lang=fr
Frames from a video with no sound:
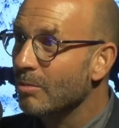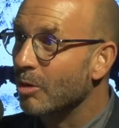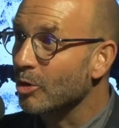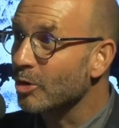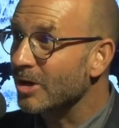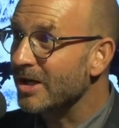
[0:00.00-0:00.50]

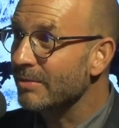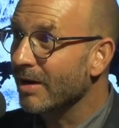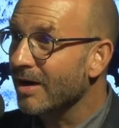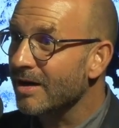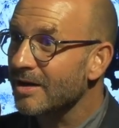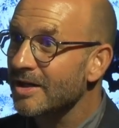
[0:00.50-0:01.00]
lieu
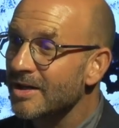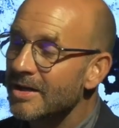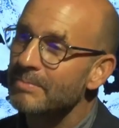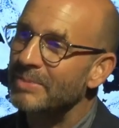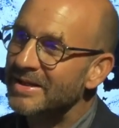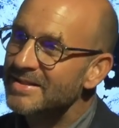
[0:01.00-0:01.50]
climat et
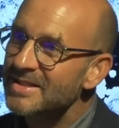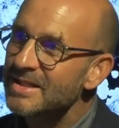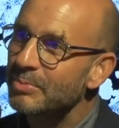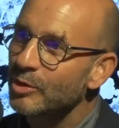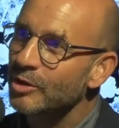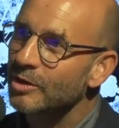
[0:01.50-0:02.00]

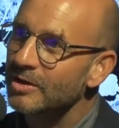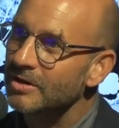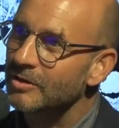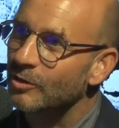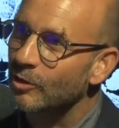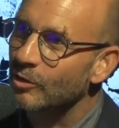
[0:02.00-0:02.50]
participe
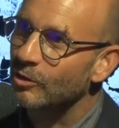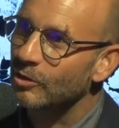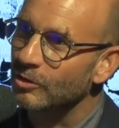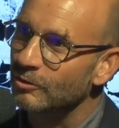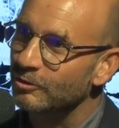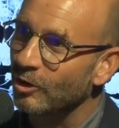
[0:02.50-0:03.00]
euh,
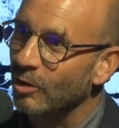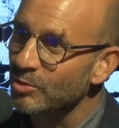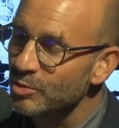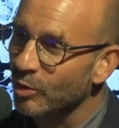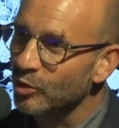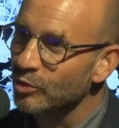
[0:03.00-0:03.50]
au Forum
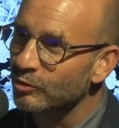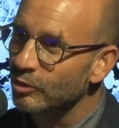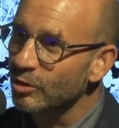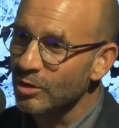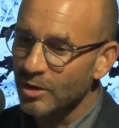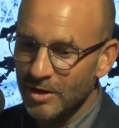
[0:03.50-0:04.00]
du Monde
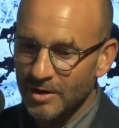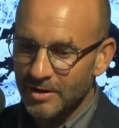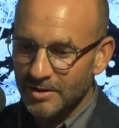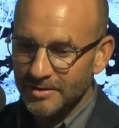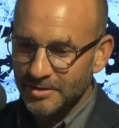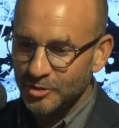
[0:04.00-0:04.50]
Nouveau. Oui.
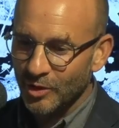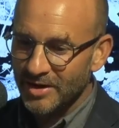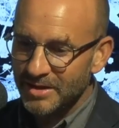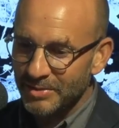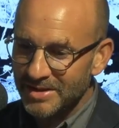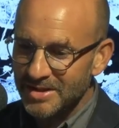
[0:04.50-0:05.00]
Sur la
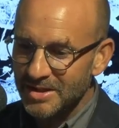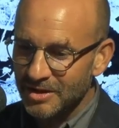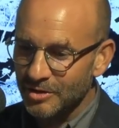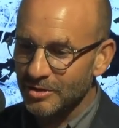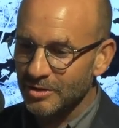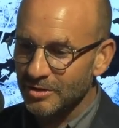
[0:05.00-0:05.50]
thématique
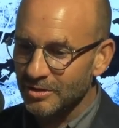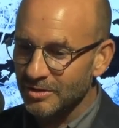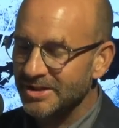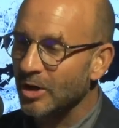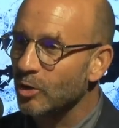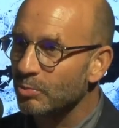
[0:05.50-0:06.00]
euh, Dialogue